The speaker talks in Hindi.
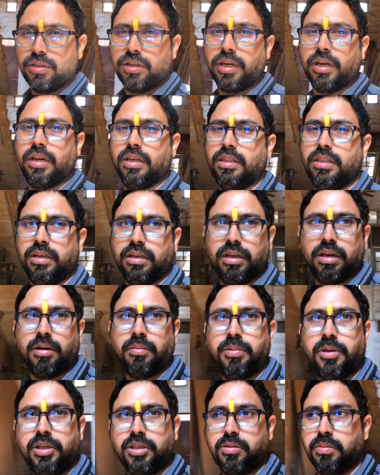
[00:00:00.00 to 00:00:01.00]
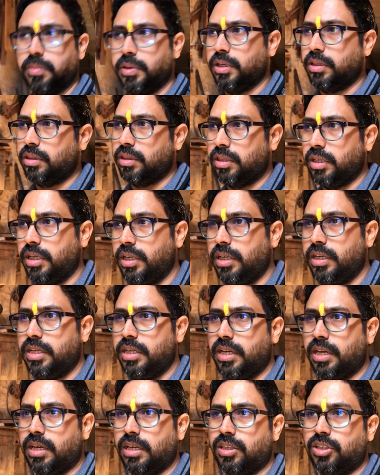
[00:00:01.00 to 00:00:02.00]
शायद अभी इसमें तीन
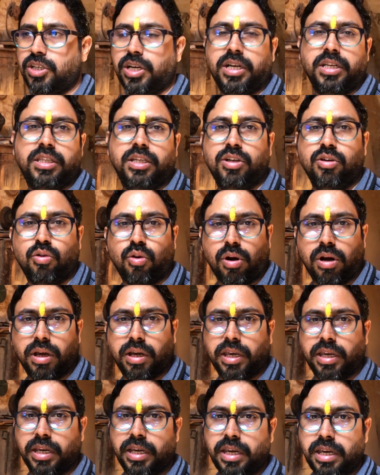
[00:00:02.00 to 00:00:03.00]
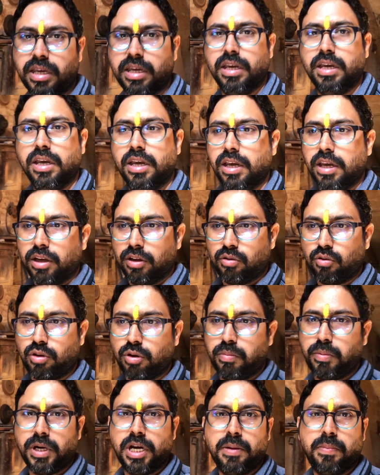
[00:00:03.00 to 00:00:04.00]
या चार दिन और लगेंगे
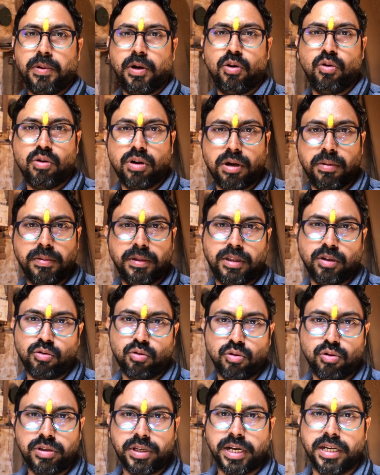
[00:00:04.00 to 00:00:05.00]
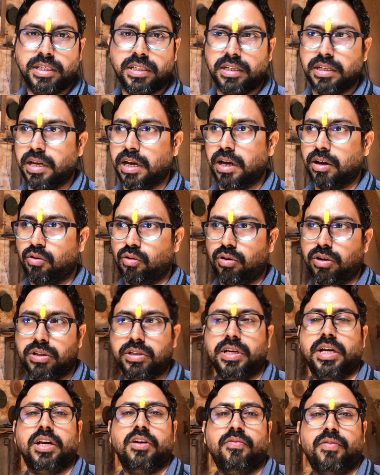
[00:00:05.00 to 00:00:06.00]
क्योंकि बड़े पल्लों का अभी तक कोई साइज़ नहीं आया कोई
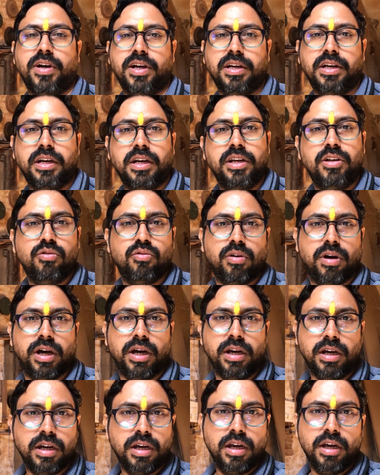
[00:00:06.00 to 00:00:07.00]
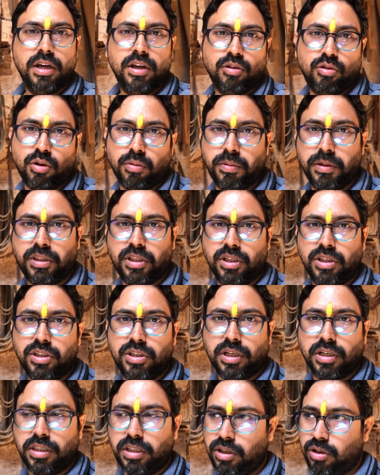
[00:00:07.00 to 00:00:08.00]
डिज़ाइन फाइनल नहीं हुआ है तो अभी तीन
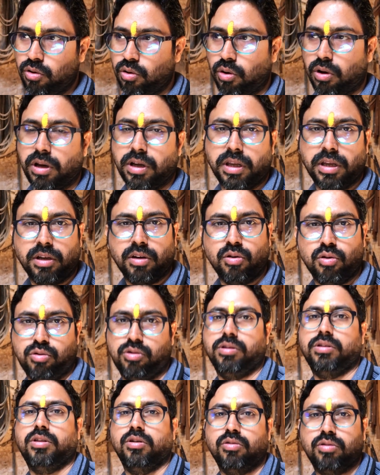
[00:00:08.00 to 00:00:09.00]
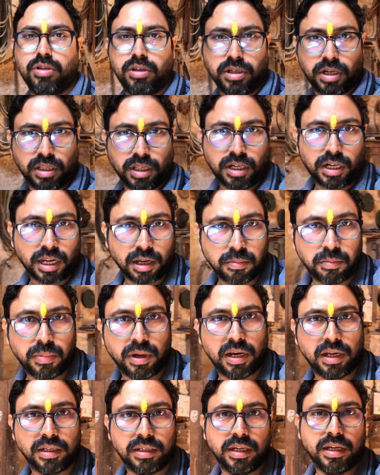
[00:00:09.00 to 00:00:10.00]
चार दिन और लगेंगे हो सकता है उससे ज़्यादा टाइम
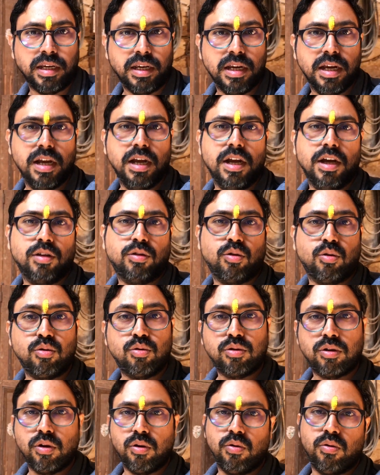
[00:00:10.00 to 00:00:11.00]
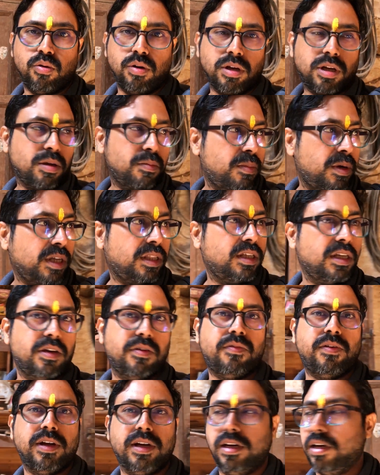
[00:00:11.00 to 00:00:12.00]
भी लग जाए तो उसके होने के बाद ही
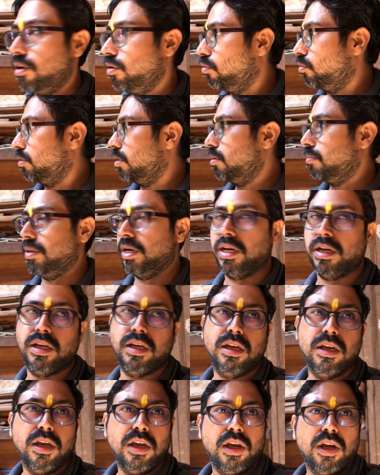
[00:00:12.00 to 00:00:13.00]
ये फाइनल होंगे हमारे